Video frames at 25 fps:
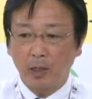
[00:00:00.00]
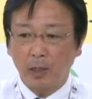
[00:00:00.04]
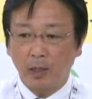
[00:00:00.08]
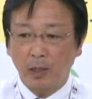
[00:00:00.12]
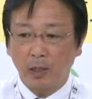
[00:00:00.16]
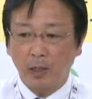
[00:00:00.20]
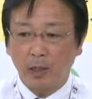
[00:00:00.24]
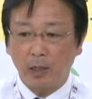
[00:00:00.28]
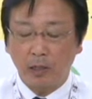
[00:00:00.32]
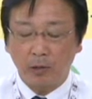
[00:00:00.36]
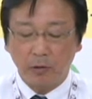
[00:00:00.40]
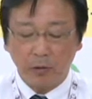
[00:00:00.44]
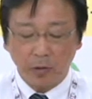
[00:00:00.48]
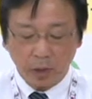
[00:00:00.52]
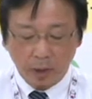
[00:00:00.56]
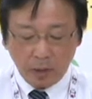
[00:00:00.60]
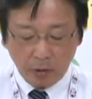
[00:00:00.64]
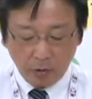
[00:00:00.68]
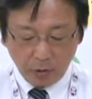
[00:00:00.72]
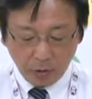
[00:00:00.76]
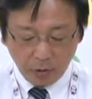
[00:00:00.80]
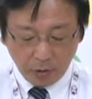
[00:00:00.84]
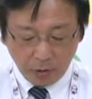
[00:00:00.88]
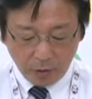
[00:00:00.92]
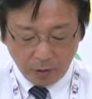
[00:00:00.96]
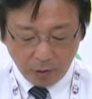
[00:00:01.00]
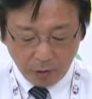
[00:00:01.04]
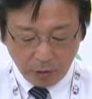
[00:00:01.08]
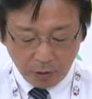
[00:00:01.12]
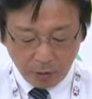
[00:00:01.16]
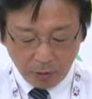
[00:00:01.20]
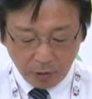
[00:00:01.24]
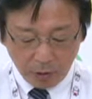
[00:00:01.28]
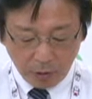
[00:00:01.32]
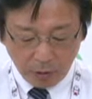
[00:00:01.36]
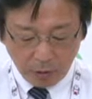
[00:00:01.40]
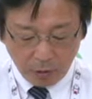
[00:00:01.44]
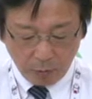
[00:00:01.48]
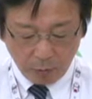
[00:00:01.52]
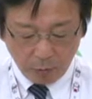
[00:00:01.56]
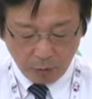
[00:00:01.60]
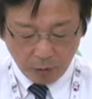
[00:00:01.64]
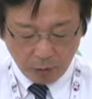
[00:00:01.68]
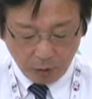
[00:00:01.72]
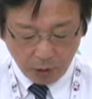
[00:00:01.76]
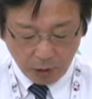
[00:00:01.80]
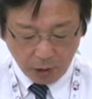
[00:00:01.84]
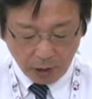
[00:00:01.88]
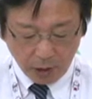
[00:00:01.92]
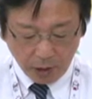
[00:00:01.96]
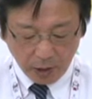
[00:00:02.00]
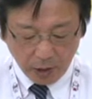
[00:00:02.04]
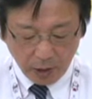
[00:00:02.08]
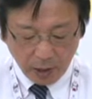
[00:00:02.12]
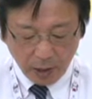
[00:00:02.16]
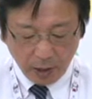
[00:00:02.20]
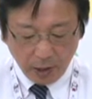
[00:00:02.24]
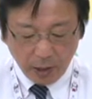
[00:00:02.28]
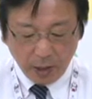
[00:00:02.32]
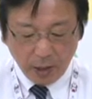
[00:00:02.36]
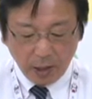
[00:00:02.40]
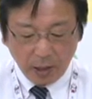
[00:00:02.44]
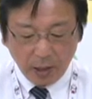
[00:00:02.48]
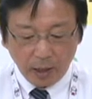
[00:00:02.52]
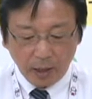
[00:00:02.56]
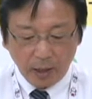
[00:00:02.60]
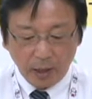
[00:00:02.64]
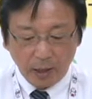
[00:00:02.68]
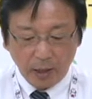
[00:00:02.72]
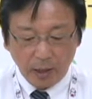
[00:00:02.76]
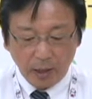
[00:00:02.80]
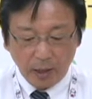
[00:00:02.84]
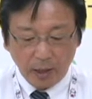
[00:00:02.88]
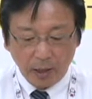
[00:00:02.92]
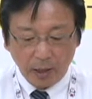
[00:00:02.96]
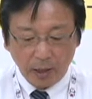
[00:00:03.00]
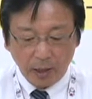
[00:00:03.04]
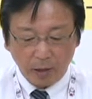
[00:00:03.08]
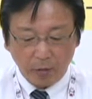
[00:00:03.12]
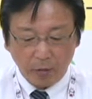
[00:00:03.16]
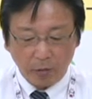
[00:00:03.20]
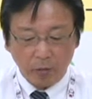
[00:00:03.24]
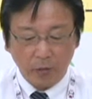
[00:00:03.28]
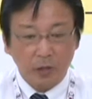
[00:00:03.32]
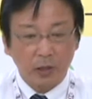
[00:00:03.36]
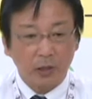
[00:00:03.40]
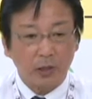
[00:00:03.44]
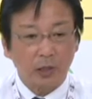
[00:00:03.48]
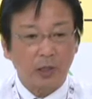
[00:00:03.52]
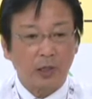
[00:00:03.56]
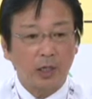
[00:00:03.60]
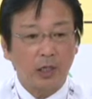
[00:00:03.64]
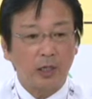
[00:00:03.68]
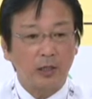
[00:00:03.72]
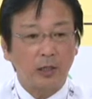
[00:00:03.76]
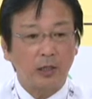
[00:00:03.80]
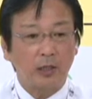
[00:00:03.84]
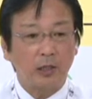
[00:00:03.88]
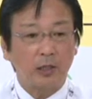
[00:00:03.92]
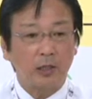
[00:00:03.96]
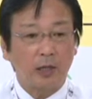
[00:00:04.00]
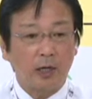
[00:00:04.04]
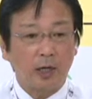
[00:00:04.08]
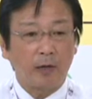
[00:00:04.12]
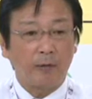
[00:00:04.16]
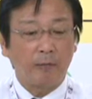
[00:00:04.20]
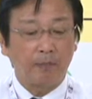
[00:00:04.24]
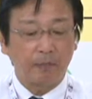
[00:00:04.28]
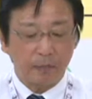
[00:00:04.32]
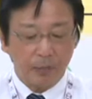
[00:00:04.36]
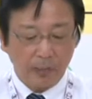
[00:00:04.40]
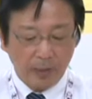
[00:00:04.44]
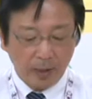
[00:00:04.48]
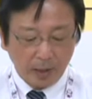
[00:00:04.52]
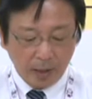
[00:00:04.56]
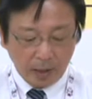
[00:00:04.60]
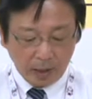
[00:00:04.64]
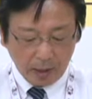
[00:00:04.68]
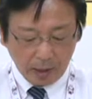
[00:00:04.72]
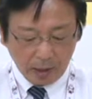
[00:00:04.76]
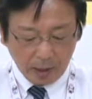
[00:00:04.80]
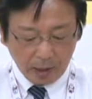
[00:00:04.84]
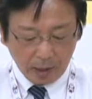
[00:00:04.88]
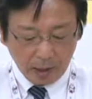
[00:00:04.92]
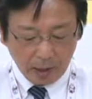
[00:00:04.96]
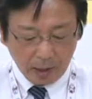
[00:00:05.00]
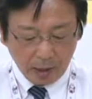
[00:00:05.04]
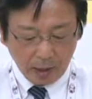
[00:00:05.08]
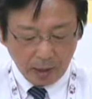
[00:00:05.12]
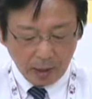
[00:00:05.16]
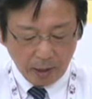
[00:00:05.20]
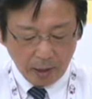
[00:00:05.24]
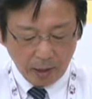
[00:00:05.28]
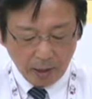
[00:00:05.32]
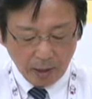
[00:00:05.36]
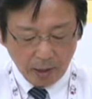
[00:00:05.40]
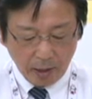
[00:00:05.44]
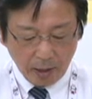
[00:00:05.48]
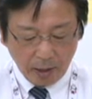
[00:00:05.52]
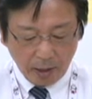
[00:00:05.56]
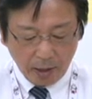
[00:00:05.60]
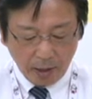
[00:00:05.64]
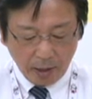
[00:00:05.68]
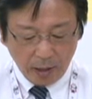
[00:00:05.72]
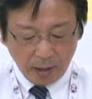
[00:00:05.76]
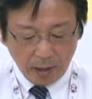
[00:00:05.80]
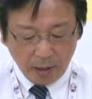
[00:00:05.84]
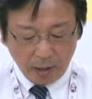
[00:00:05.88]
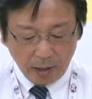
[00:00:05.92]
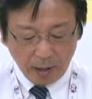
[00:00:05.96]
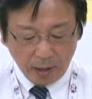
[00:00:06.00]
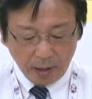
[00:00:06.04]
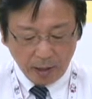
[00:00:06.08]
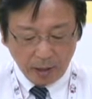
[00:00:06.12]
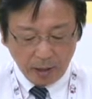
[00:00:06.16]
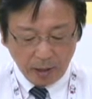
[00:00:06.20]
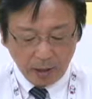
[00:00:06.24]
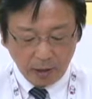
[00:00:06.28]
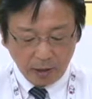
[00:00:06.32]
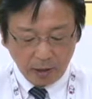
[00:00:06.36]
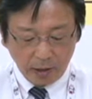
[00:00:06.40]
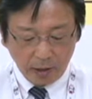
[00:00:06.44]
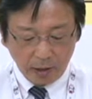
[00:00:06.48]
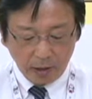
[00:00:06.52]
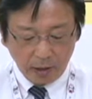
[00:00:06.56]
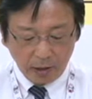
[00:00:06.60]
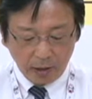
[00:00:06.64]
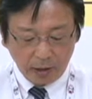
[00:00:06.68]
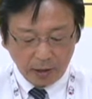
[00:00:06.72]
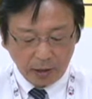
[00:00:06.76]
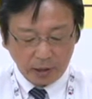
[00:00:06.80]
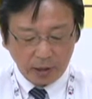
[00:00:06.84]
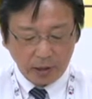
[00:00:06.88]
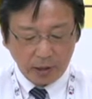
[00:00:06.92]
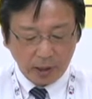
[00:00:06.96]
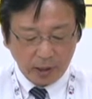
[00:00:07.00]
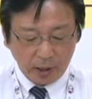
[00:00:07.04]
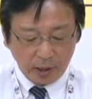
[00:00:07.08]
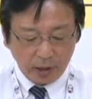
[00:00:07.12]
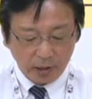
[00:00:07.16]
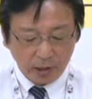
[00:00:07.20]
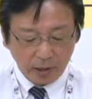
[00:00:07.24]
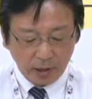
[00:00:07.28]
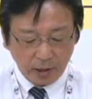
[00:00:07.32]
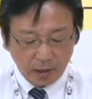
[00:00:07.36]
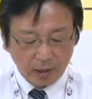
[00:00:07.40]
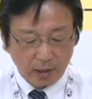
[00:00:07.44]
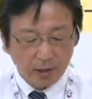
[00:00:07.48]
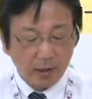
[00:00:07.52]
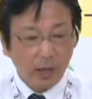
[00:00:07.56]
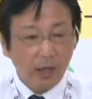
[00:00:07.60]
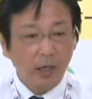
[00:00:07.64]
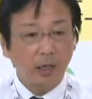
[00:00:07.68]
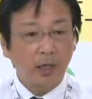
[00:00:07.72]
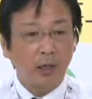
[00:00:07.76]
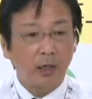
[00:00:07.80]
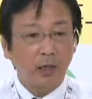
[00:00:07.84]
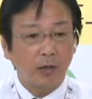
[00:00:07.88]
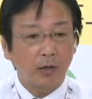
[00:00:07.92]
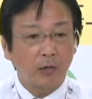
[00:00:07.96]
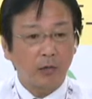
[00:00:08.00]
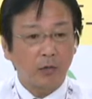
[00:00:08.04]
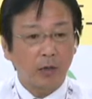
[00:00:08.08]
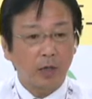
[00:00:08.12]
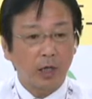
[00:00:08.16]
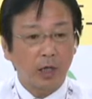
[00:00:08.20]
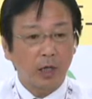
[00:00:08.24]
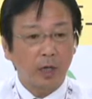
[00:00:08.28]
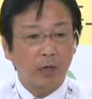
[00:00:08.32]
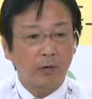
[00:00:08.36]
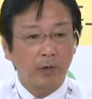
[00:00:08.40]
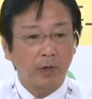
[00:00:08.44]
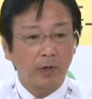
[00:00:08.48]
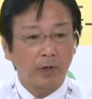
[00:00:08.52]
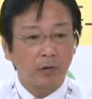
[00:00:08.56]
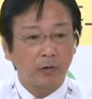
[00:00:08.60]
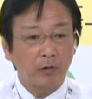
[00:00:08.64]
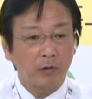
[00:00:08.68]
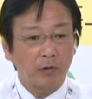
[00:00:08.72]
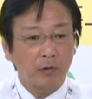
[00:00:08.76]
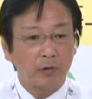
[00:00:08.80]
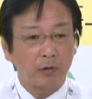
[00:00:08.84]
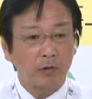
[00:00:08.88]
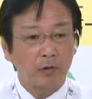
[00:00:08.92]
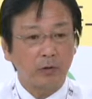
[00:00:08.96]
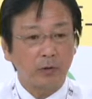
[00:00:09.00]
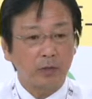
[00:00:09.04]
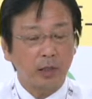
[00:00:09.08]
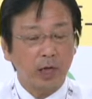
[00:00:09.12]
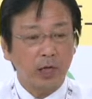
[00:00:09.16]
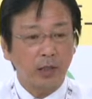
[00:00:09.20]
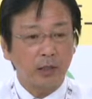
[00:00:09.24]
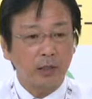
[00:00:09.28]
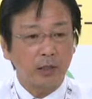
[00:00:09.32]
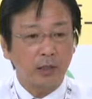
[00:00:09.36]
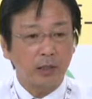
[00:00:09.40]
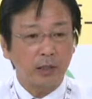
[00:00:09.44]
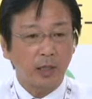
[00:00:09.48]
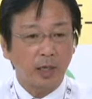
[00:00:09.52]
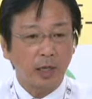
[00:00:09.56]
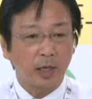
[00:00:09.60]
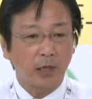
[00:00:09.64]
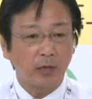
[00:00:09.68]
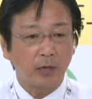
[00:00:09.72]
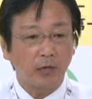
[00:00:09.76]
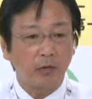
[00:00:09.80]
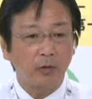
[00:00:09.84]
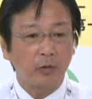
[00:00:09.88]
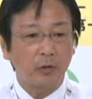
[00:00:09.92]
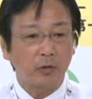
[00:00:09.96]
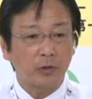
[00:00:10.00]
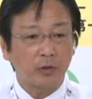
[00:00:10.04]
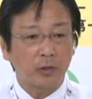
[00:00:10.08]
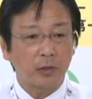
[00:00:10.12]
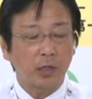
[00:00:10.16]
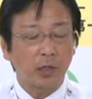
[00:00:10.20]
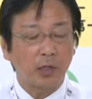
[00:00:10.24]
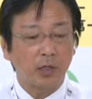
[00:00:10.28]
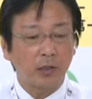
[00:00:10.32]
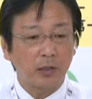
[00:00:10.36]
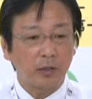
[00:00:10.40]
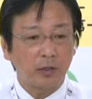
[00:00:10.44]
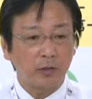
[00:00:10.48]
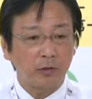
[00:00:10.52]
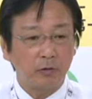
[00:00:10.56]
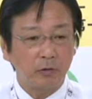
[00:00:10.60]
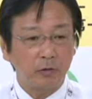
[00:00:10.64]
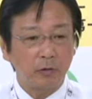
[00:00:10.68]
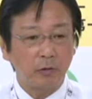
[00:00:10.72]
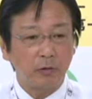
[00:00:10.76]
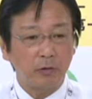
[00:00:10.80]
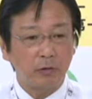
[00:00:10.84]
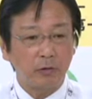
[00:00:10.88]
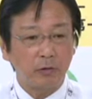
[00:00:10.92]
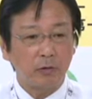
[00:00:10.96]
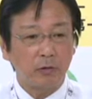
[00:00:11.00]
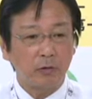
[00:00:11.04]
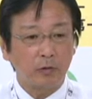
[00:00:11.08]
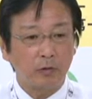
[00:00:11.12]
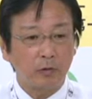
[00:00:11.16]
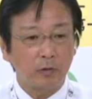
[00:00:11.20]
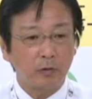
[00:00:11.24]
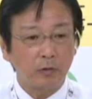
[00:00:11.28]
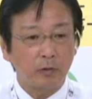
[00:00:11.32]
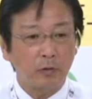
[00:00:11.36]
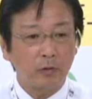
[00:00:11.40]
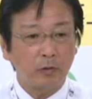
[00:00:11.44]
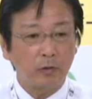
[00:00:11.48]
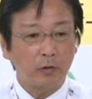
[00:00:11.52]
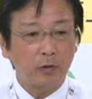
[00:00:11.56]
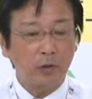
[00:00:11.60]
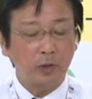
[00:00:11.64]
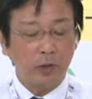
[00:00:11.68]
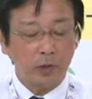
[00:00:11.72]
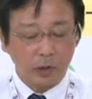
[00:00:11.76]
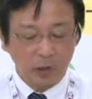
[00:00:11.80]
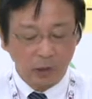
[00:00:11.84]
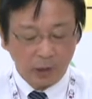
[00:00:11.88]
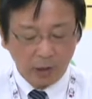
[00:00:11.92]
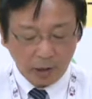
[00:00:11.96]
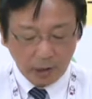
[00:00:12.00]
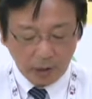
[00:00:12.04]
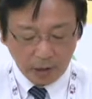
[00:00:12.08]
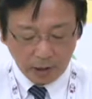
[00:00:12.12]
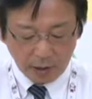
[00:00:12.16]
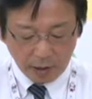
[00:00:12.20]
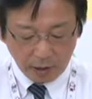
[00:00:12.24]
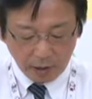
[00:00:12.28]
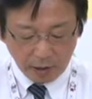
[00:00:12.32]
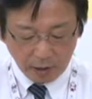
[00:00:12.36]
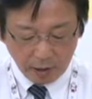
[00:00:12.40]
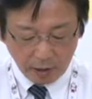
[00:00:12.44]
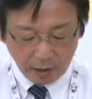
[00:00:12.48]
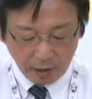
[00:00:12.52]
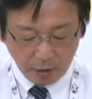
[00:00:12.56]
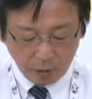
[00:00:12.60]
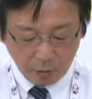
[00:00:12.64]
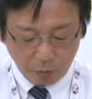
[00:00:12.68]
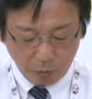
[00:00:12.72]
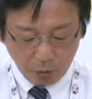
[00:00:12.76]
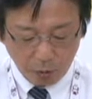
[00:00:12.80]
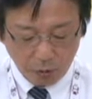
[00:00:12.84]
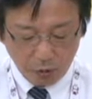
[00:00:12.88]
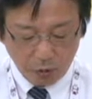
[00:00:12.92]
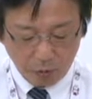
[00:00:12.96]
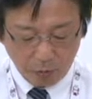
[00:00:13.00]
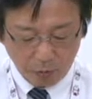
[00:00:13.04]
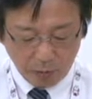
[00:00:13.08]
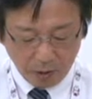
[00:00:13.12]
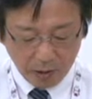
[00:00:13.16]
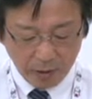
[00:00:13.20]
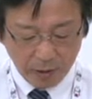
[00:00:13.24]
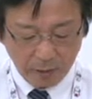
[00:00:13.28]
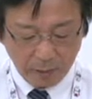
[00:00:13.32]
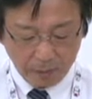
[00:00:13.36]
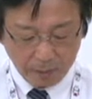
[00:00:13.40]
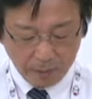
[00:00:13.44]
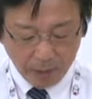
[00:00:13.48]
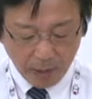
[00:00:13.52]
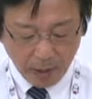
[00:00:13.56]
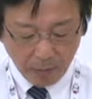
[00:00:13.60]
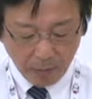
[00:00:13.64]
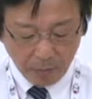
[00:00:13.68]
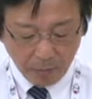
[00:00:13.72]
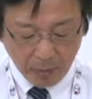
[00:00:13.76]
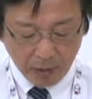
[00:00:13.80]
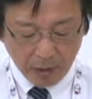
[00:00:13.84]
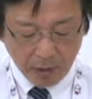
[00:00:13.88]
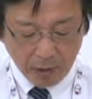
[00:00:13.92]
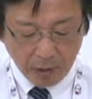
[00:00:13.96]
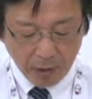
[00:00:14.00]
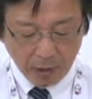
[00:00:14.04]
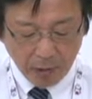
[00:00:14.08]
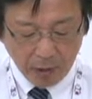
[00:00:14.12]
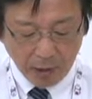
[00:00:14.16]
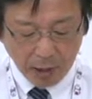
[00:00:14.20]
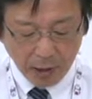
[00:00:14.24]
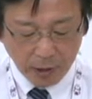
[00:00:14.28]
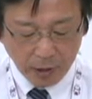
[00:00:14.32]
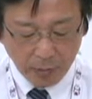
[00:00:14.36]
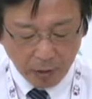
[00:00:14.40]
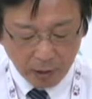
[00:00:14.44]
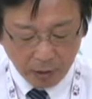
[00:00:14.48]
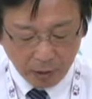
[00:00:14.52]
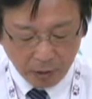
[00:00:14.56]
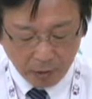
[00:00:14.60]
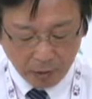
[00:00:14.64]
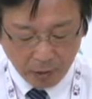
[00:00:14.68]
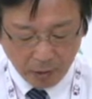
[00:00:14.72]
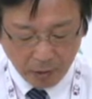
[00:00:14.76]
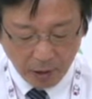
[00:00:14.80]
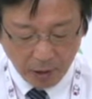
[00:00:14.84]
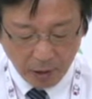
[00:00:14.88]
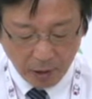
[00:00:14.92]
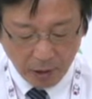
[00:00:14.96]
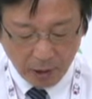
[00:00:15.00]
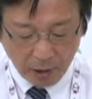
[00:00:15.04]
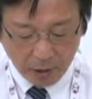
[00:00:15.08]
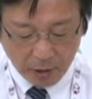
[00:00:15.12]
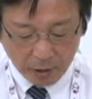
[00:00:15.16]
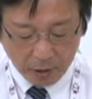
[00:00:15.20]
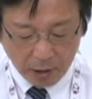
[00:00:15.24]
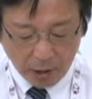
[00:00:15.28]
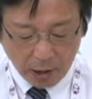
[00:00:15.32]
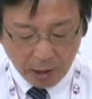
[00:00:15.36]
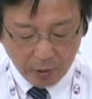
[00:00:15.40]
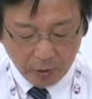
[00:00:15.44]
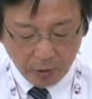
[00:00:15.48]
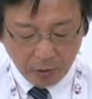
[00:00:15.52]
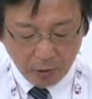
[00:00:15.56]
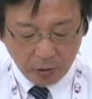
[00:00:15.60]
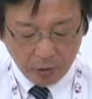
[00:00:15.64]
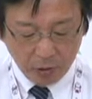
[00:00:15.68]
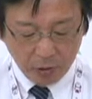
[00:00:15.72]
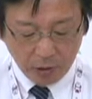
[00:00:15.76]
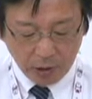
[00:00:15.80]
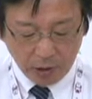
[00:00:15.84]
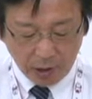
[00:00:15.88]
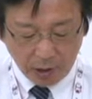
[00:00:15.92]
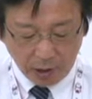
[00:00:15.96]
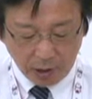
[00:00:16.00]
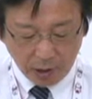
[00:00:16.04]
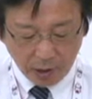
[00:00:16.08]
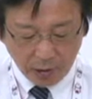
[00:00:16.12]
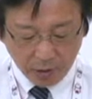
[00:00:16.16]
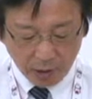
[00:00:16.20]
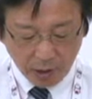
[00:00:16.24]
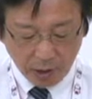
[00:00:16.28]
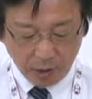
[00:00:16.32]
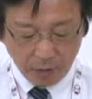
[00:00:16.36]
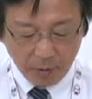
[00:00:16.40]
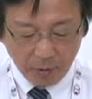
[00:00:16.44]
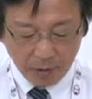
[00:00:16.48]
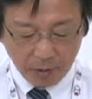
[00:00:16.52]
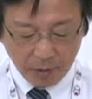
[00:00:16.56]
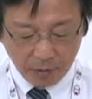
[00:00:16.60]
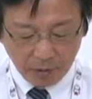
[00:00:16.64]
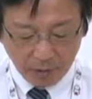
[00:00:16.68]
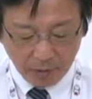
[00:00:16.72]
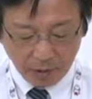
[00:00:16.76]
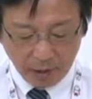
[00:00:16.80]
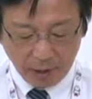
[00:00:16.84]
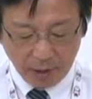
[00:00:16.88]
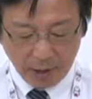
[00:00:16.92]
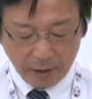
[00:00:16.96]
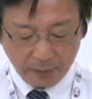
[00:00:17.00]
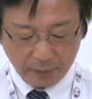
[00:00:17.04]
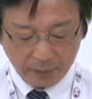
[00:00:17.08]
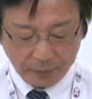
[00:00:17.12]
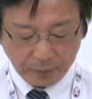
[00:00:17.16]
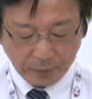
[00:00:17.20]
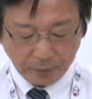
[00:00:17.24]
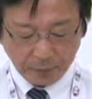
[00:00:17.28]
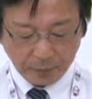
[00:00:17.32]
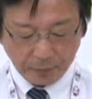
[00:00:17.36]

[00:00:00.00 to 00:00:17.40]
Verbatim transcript: できるだけ大勢の市民のもとに、えー、この記念式典、えー、次世代にですね、この平和という大事さをつなげていくという、そういう位置づけにしていきたいと思っております。またあの初めてのスタートの年でございますので、